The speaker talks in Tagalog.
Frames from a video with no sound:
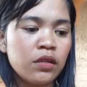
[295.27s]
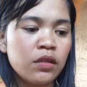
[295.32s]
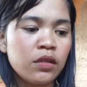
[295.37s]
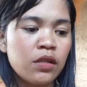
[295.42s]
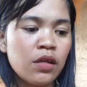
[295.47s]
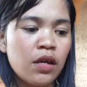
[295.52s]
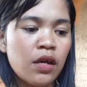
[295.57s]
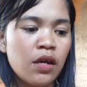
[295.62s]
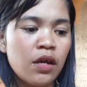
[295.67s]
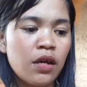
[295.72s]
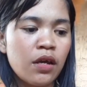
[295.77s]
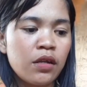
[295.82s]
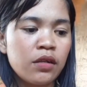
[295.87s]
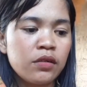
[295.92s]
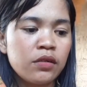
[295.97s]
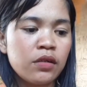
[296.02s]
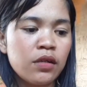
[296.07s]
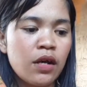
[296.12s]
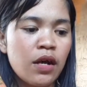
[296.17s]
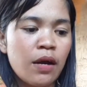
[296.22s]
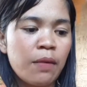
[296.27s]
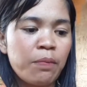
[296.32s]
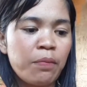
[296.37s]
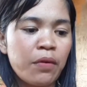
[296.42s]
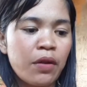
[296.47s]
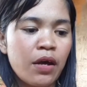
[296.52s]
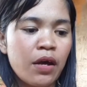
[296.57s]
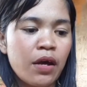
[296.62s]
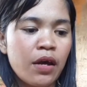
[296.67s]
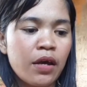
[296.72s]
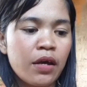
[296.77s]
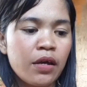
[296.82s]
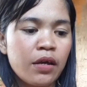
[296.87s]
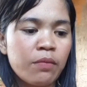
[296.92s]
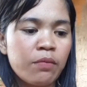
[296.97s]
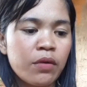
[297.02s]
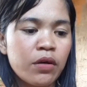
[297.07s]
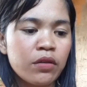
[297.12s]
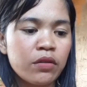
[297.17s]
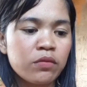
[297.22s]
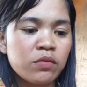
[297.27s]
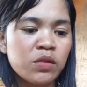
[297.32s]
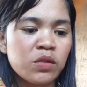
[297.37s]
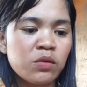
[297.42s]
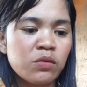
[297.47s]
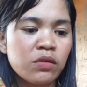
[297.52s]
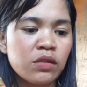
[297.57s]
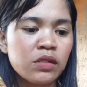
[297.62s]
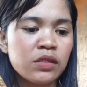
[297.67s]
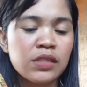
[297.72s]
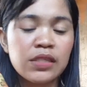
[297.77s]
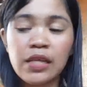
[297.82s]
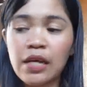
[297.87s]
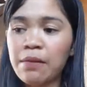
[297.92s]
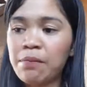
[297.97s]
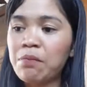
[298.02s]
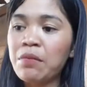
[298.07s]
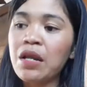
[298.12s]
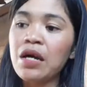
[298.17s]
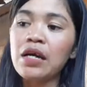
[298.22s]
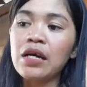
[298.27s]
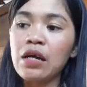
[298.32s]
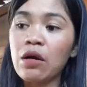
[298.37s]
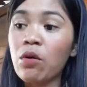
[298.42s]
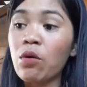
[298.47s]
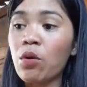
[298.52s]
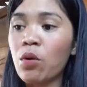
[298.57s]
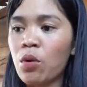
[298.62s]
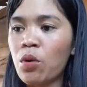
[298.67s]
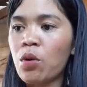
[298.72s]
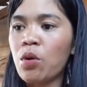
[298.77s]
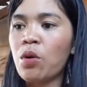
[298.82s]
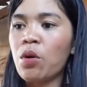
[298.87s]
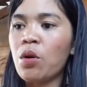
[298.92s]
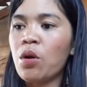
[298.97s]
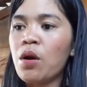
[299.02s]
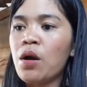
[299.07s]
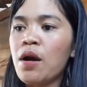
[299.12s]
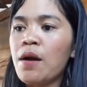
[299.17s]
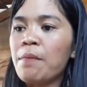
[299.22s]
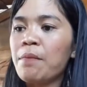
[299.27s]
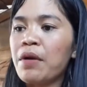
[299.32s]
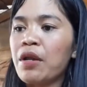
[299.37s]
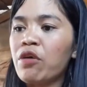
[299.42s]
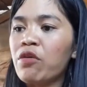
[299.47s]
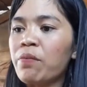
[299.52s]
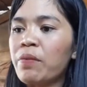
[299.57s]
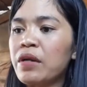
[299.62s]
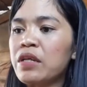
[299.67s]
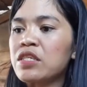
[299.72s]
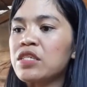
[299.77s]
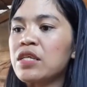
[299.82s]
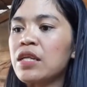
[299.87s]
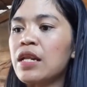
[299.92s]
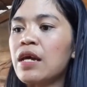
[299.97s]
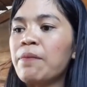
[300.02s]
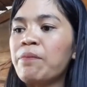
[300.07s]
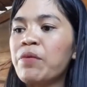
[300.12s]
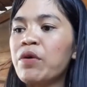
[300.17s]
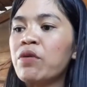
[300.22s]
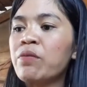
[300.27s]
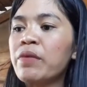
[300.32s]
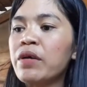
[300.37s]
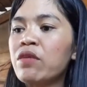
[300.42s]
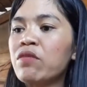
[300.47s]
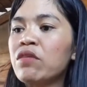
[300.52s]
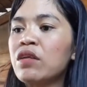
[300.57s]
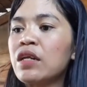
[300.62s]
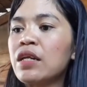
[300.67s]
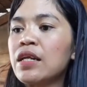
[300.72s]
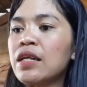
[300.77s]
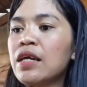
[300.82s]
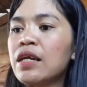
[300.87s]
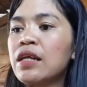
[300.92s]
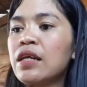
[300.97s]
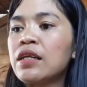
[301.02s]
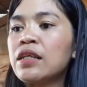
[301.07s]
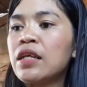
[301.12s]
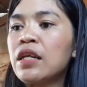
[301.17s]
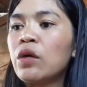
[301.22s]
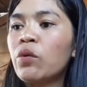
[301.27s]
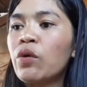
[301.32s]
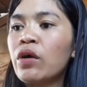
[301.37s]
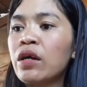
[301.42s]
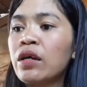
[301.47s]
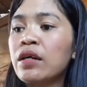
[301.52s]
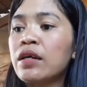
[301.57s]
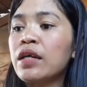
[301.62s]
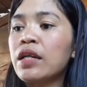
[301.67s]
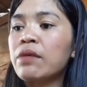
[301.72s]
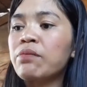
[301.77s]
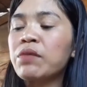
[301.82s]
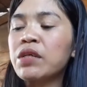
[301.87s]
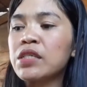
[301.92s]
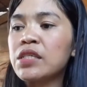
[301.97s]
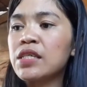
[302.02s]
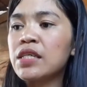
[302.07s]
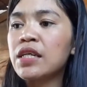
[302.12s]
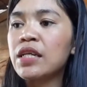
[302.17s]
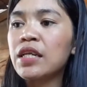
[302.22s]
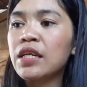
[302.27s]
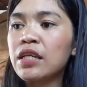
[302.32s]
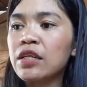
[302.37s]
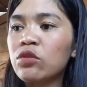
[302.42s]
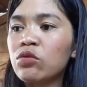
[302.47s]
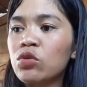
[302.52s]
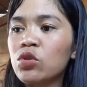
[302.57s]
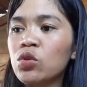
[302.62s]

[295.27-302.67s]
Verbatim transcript: Then, apply amount of something, sunblock. Oh, oh. Pareho pa rin sila. Pero mayroon nga dagdag dalawang cream kasi nila dito.